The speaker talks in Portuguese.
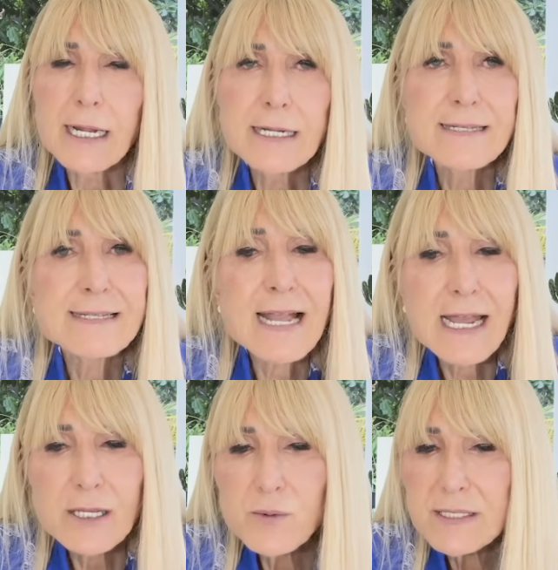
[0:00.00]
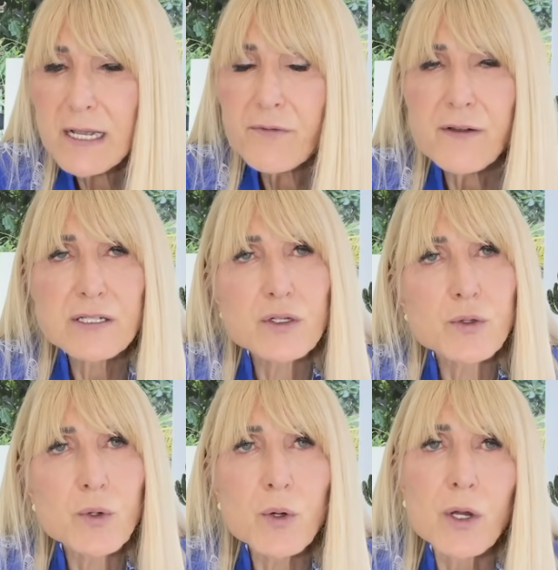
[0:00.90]
ele saiu, se
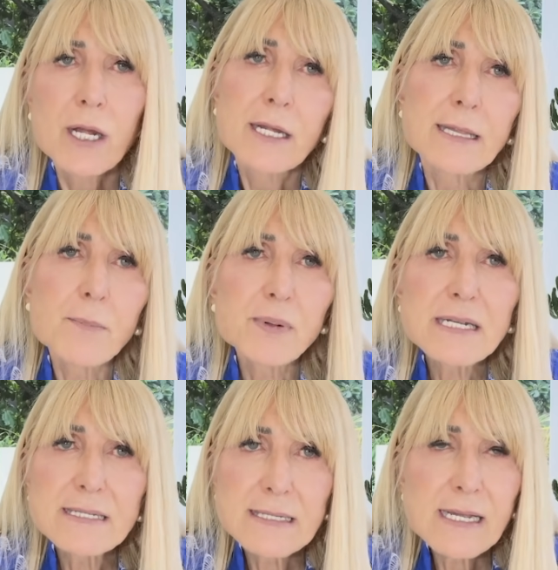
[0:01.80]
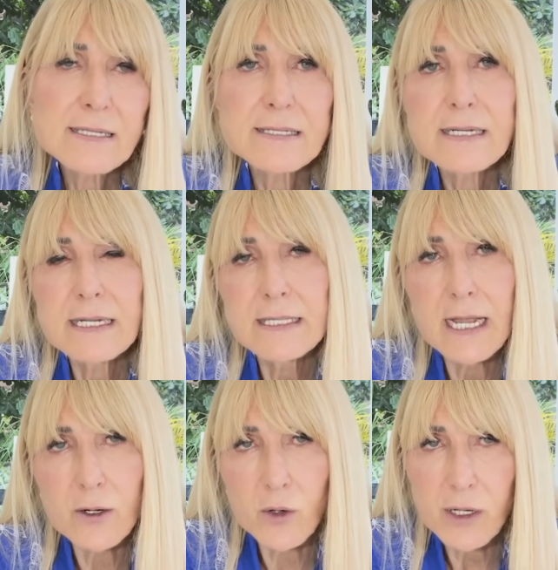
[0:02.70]
afastou da presença e
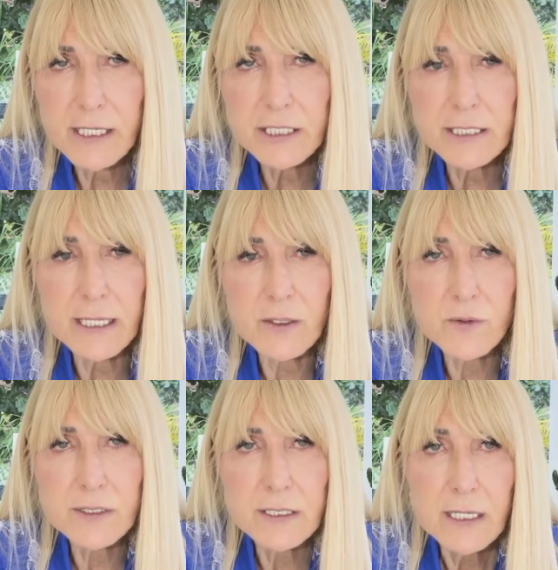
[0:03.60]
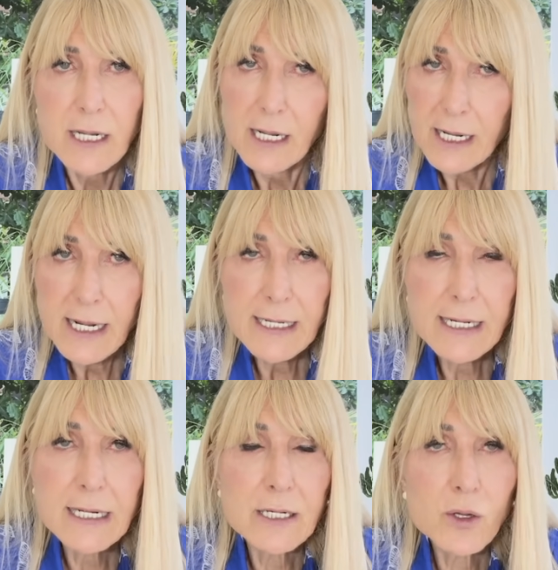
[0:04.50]
da glória de Deus. Ele
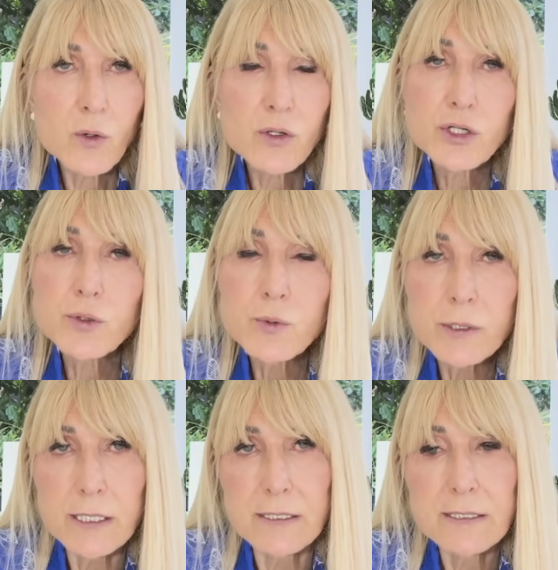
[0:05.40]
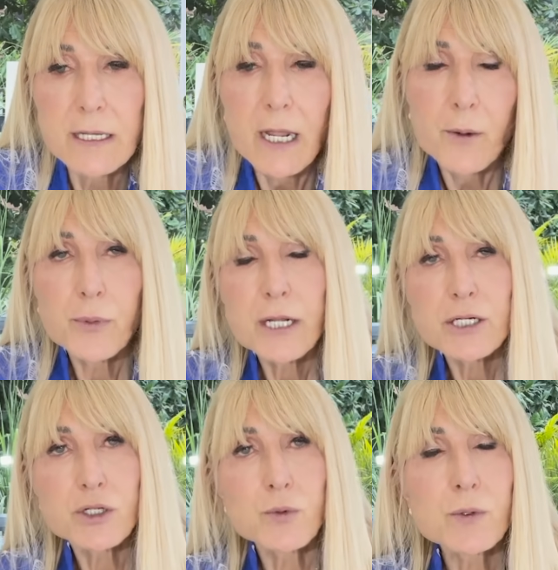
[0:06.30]
enganou Judas,
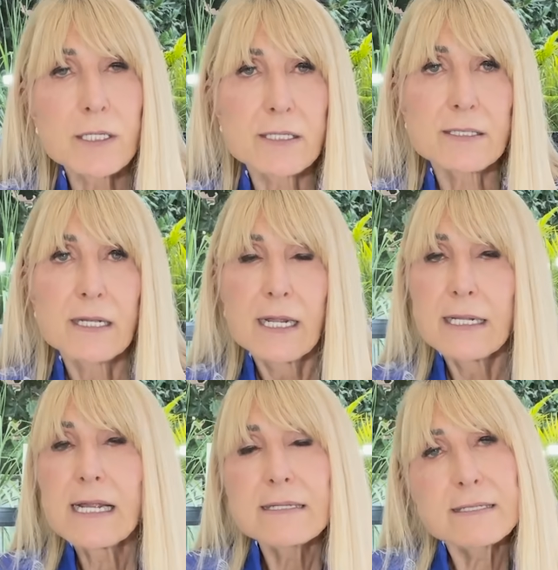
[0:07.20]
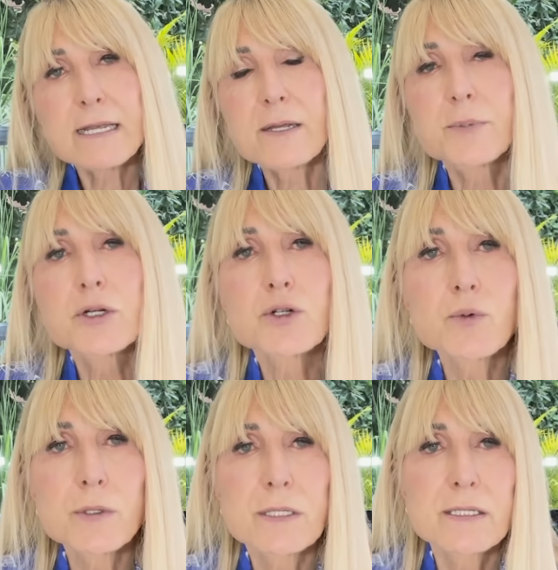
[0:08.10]
porque Judas, nem sempre
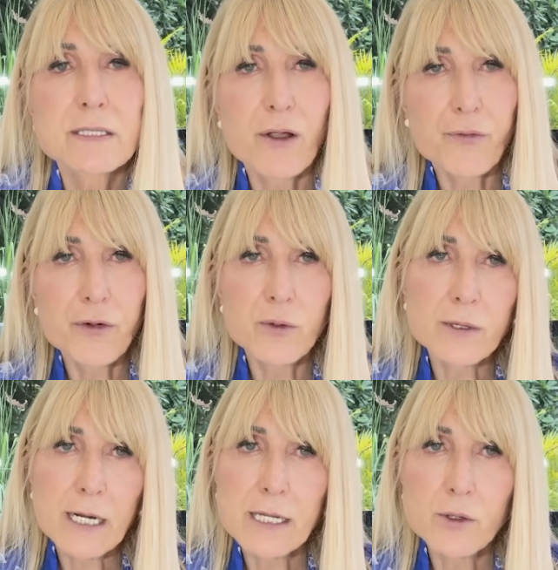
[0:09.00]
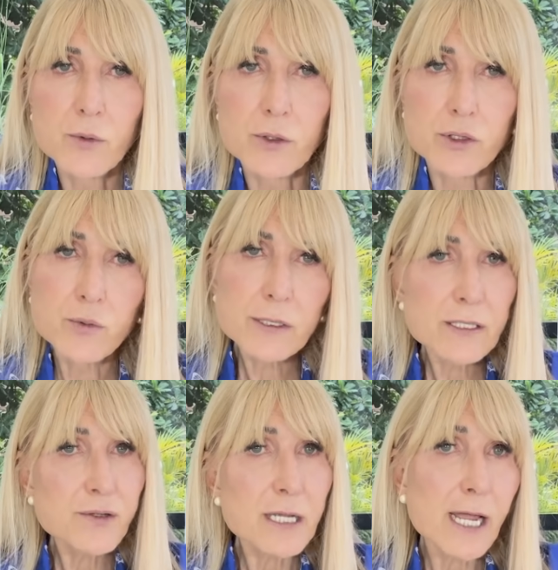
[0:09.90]
Judas foi um traidor.
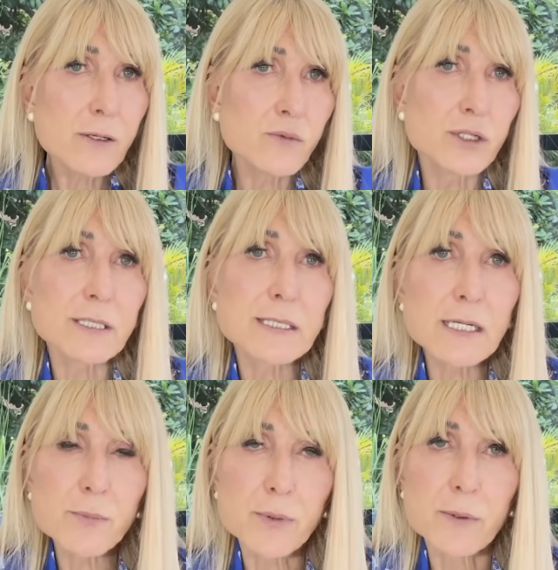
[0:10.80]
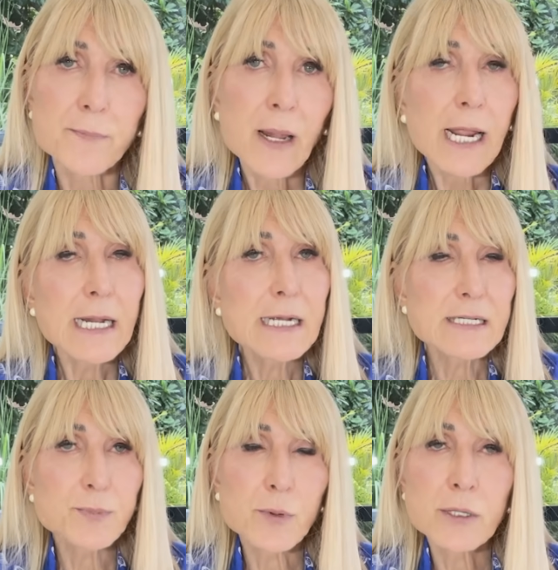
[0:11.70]
Judas era um discípulo, ele
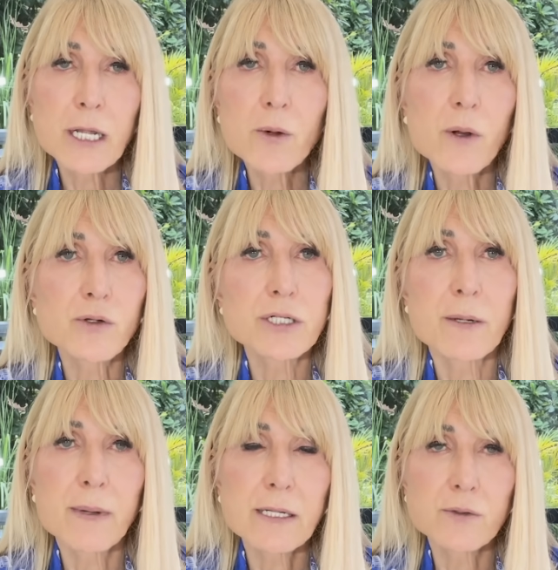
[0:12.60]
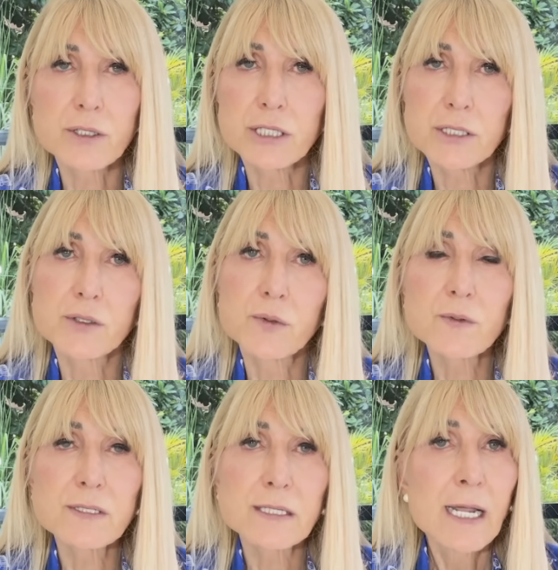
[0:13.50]
respondeu ao chamado de
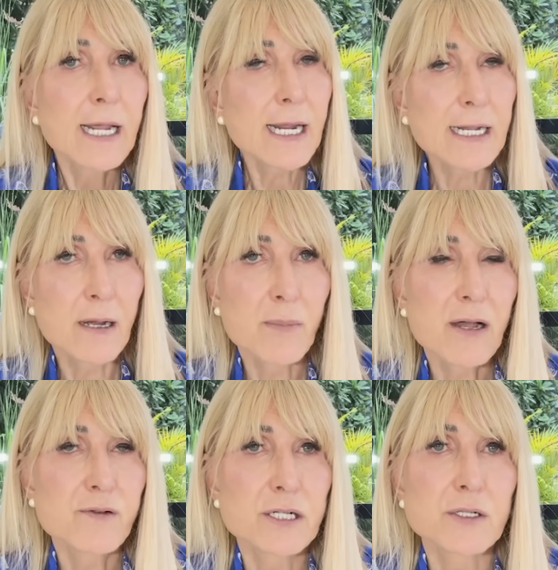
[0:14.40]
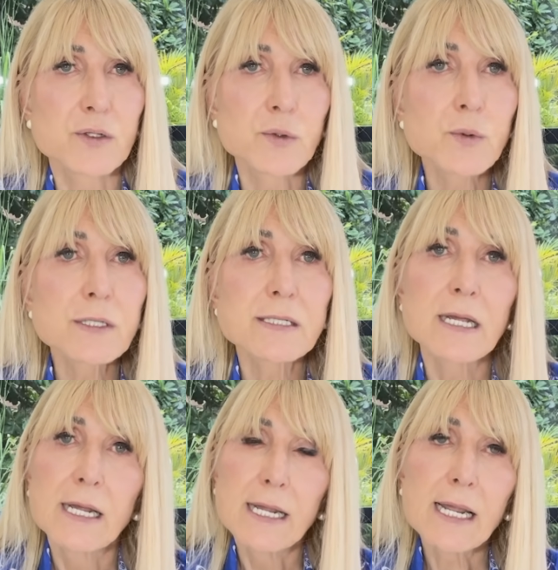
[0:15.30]
Jesus, ele amava Jesus,
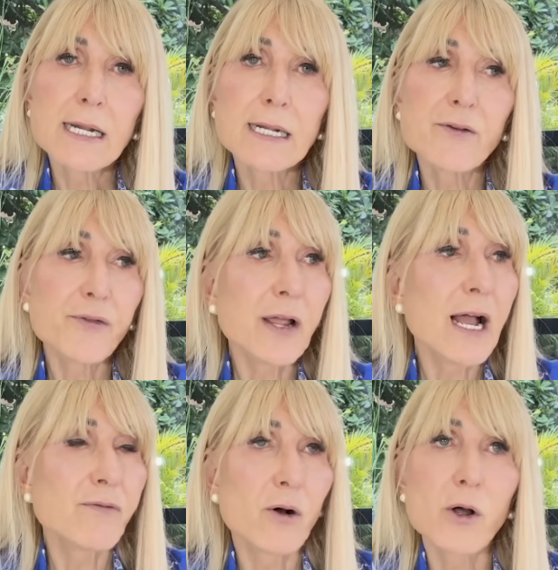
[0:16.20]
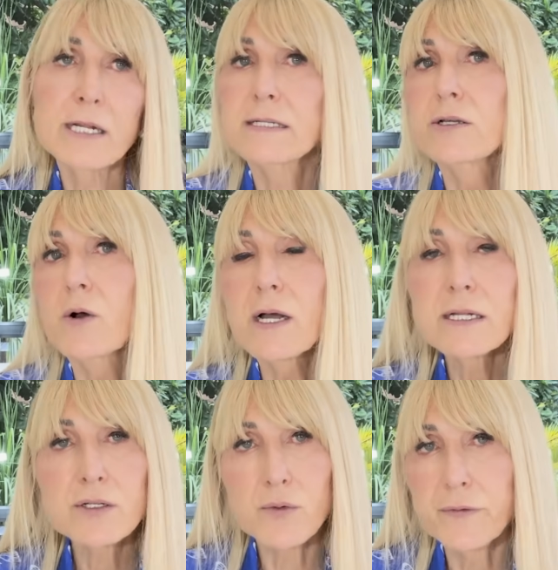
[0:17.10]
ele ficava horas e
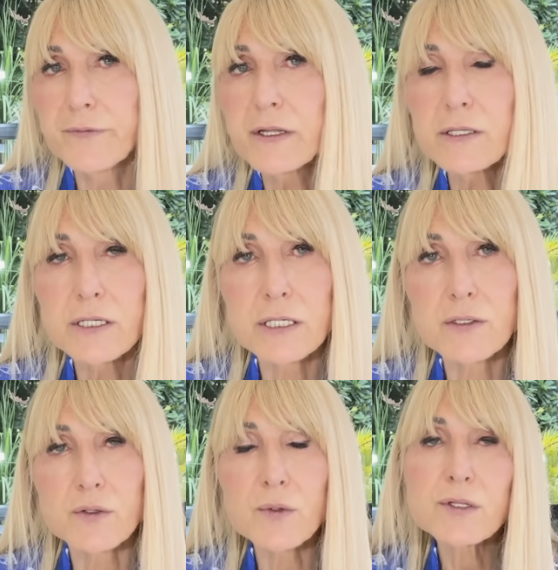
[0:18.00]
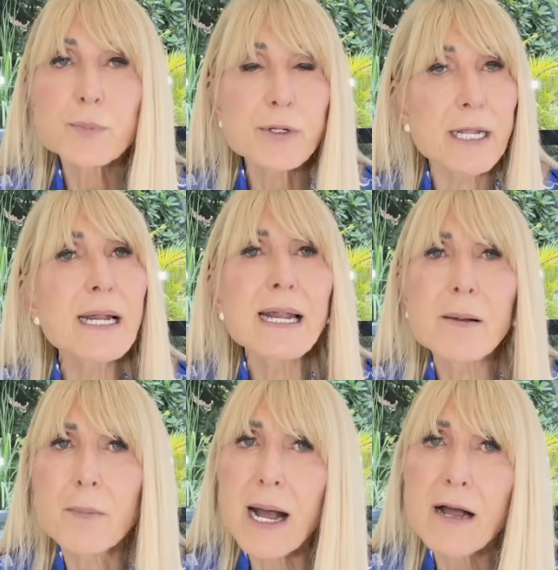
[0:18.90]
horas ouvindo a Jesus porque ele
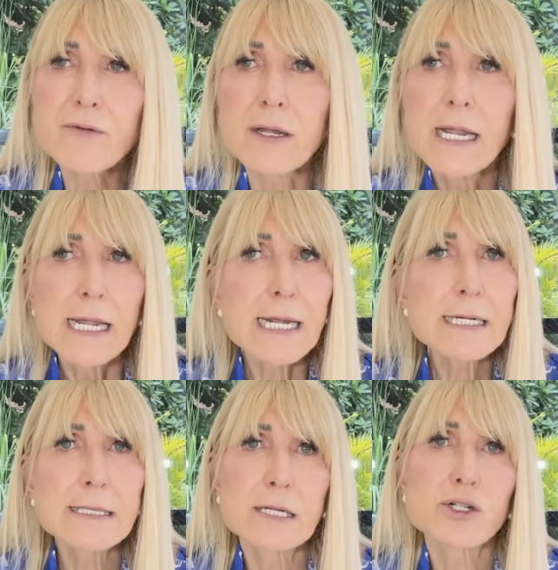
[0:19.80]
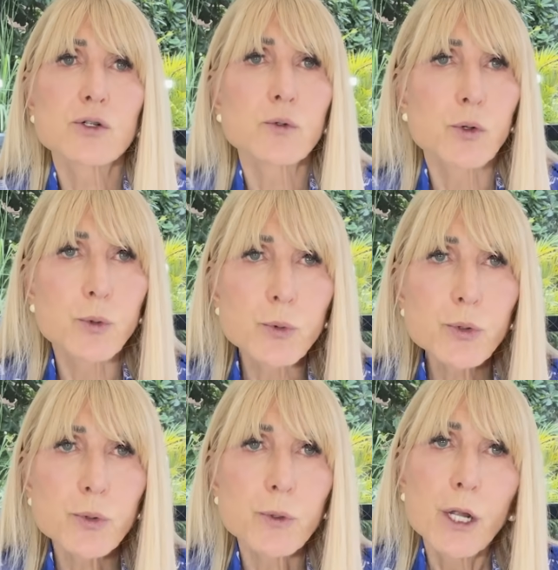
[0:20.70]
amava, ele deixou
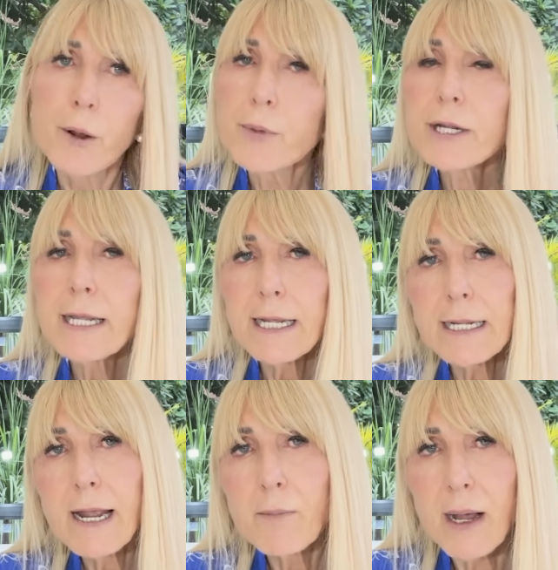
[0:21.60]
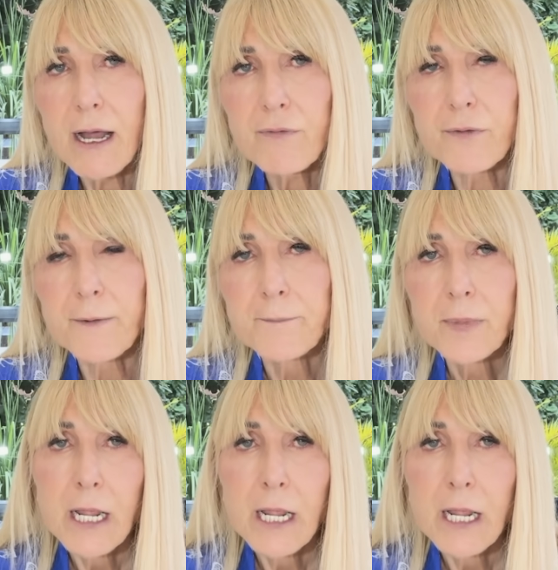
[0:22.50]
tudo porque ele amava.